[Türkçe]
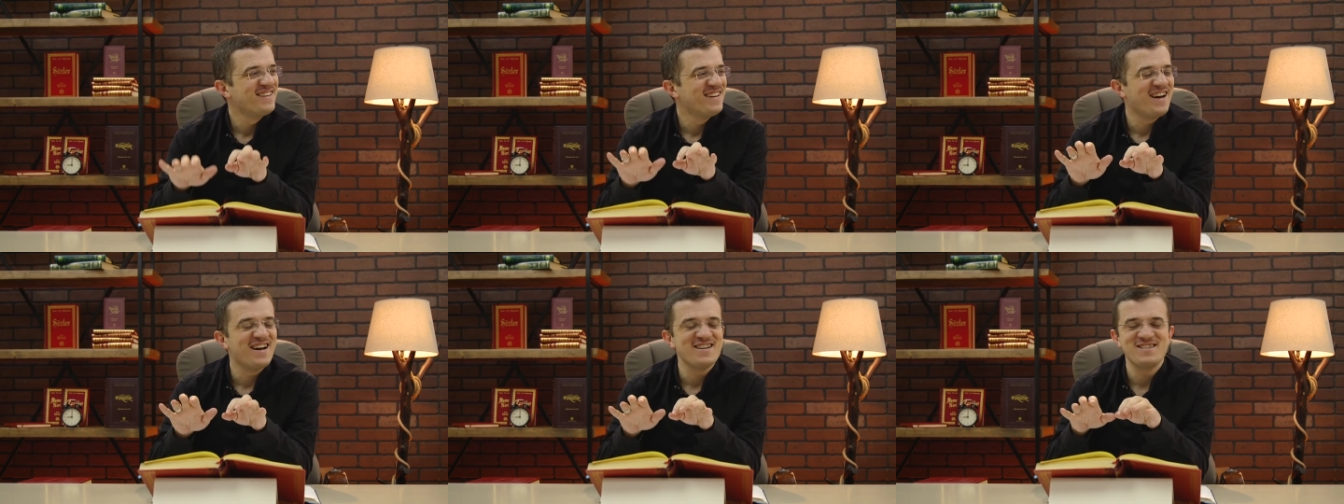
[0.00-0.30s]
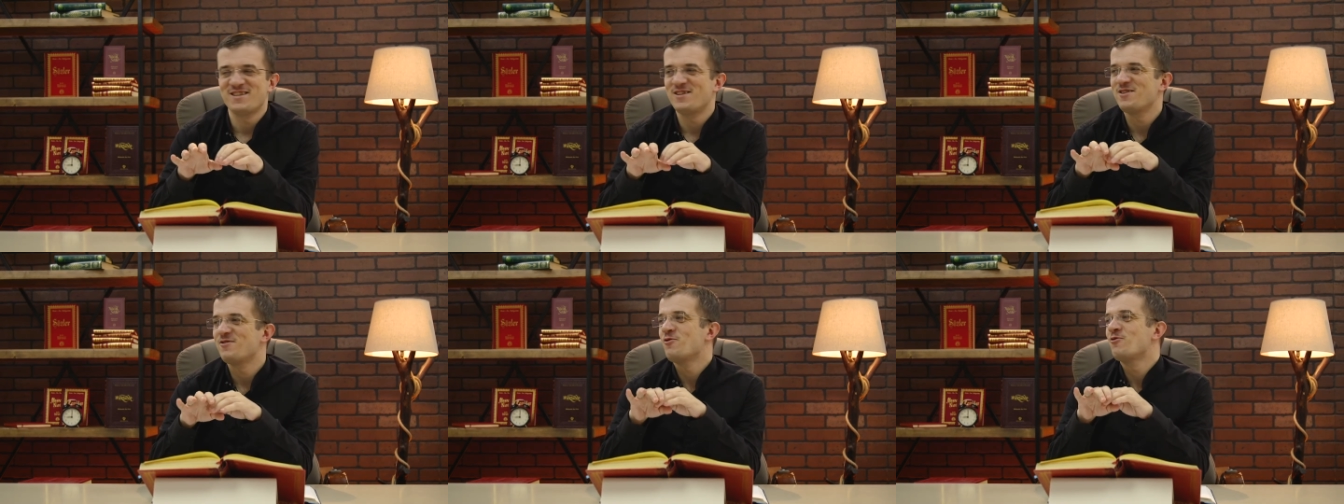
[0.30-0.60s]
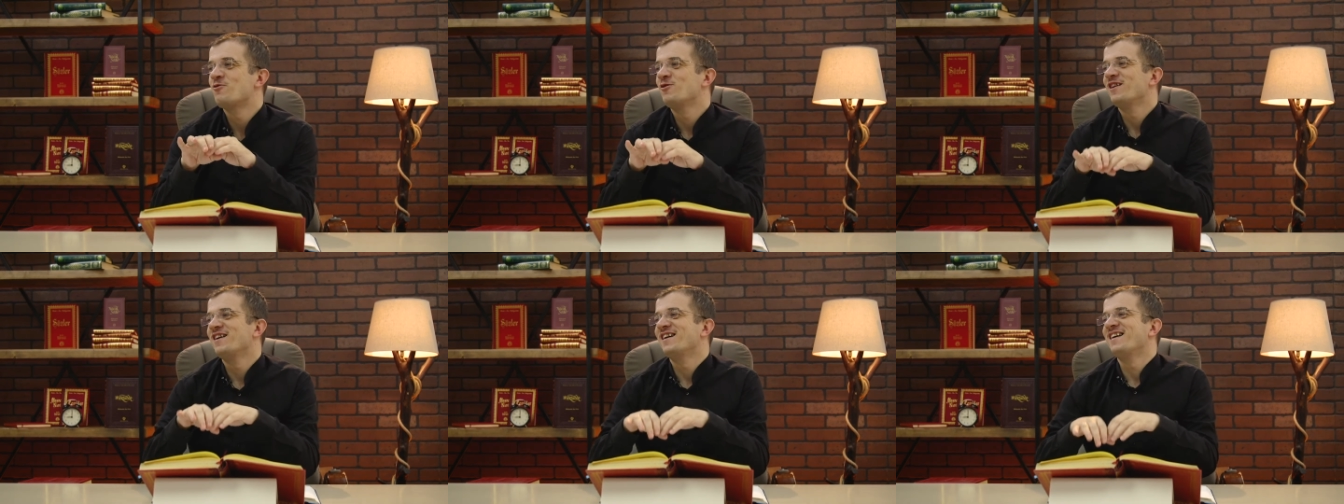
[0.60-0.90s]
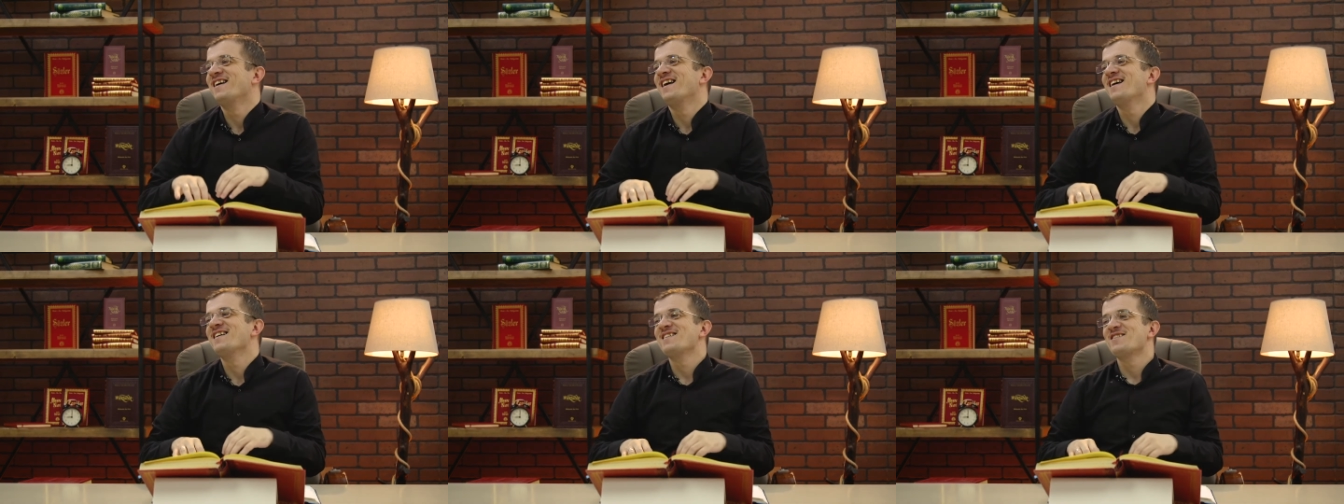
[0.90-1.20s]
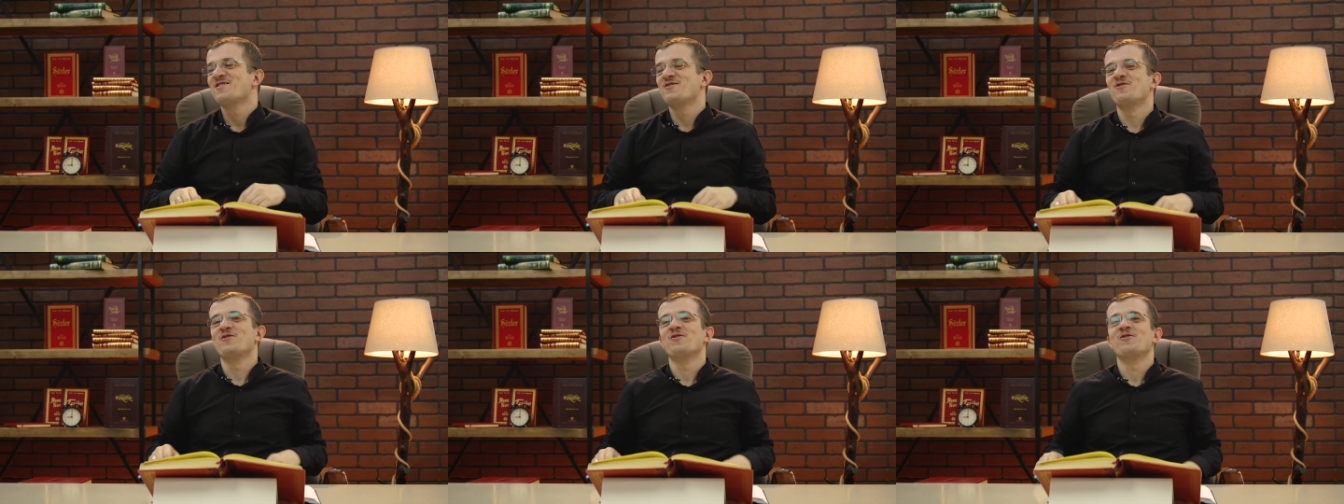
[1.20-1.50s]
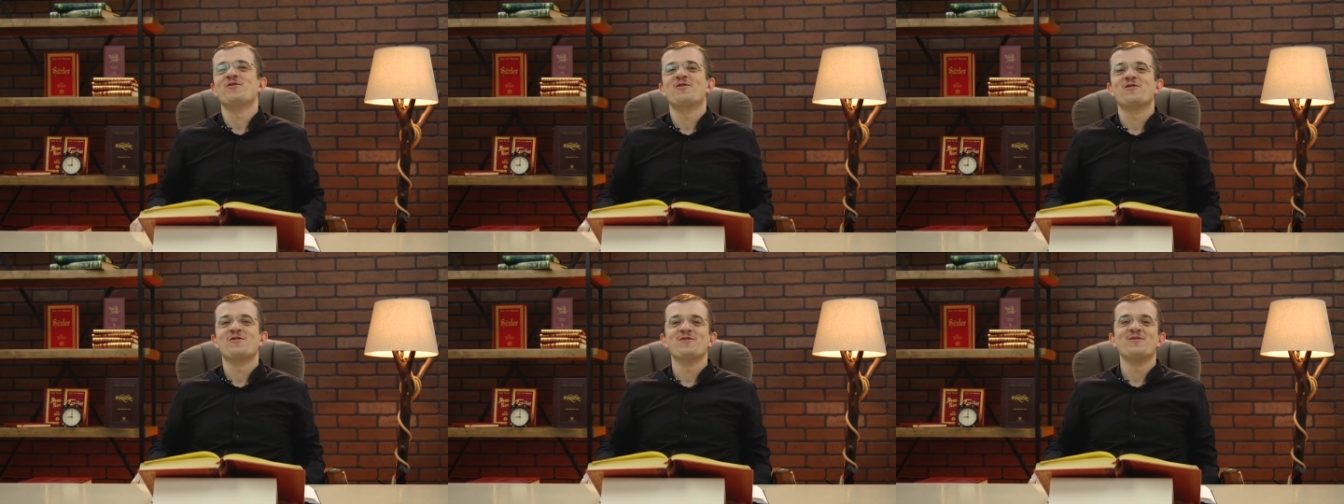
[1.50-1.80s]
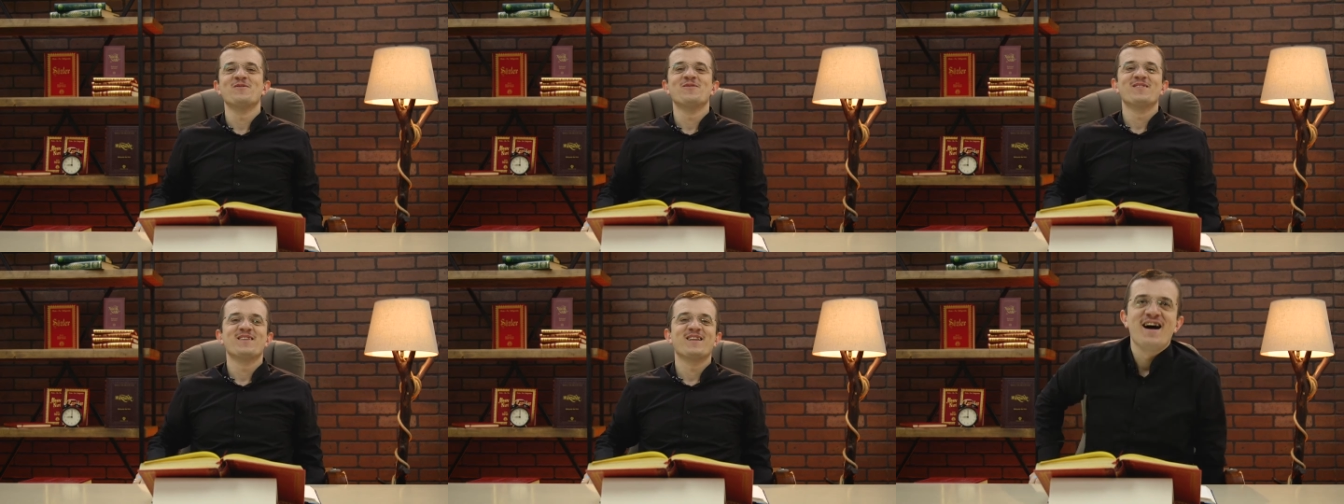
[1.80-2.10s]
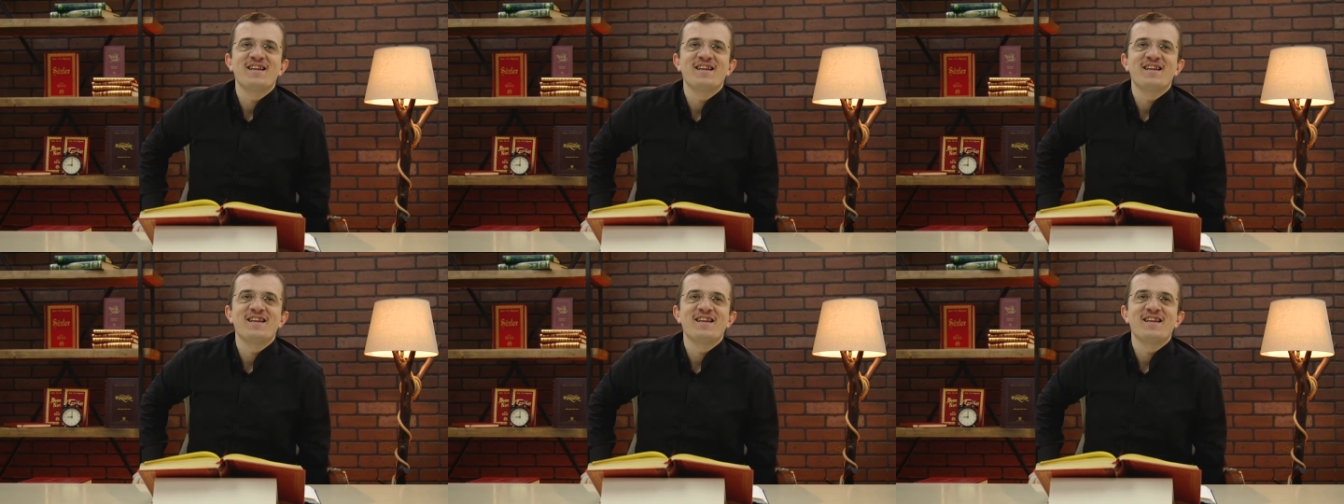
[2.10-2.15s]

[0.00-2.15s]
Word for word: Hazreti Google'a yaz şunu gördüm.